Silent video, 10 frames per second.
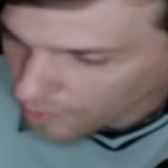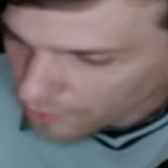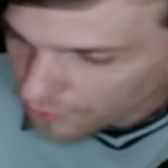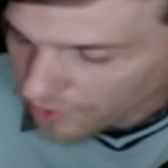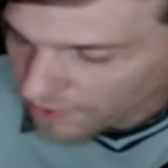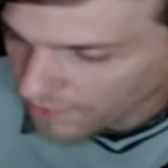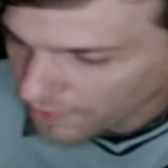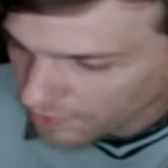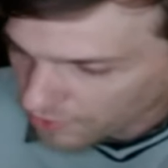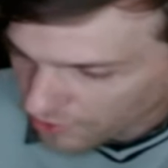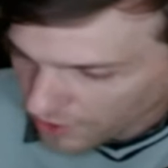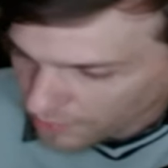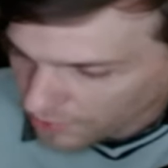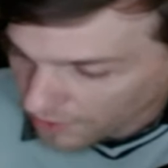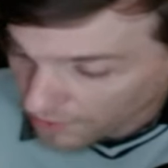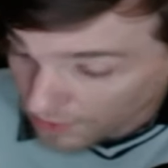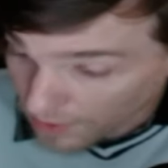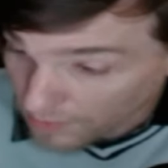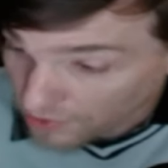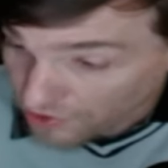En tout cas, ça fait longtemps que je regarde plus la
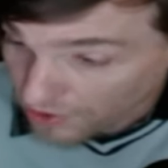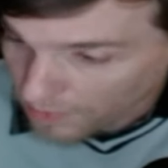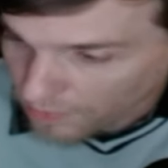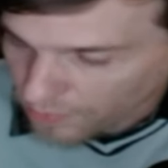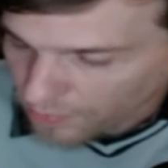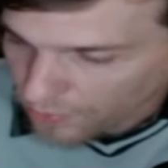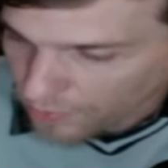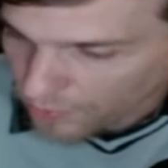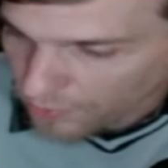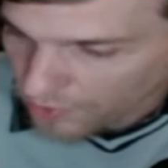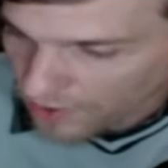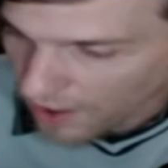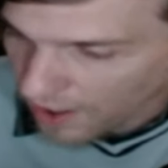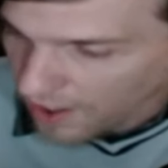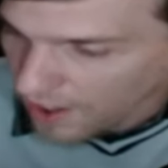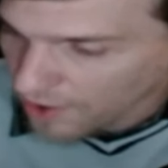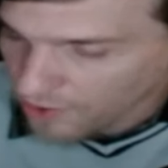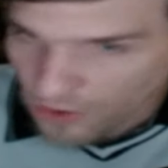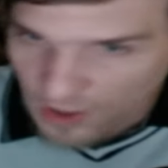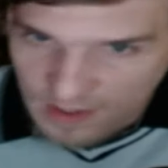télé, mais j'ai jamais vu de pub en tout cas
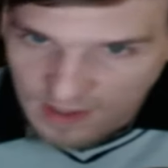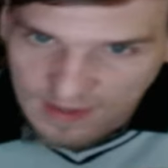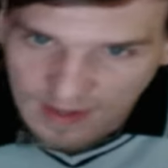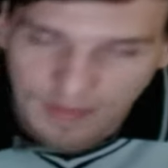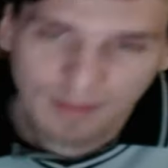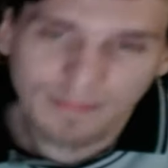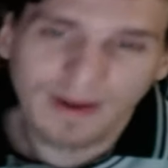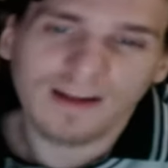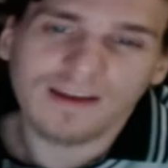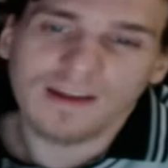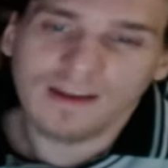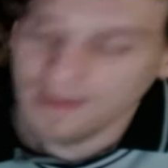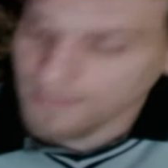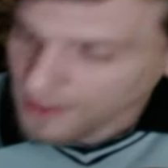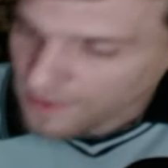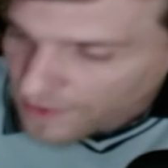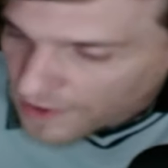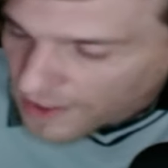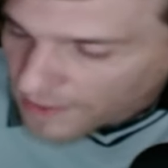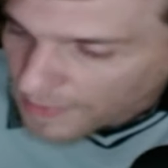sur Internet, à part par les,
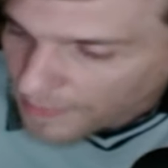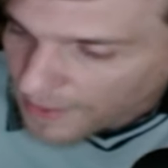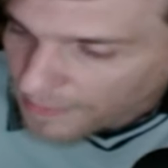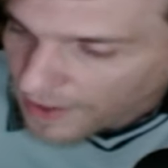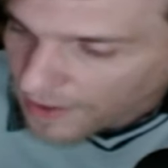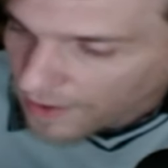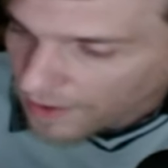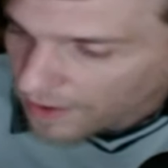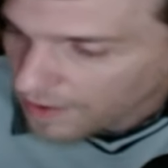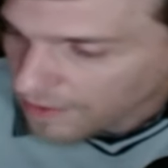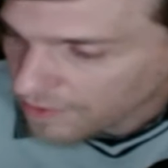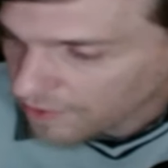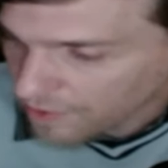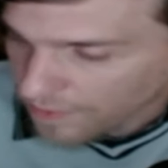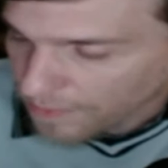particuliers, mais pas par euh,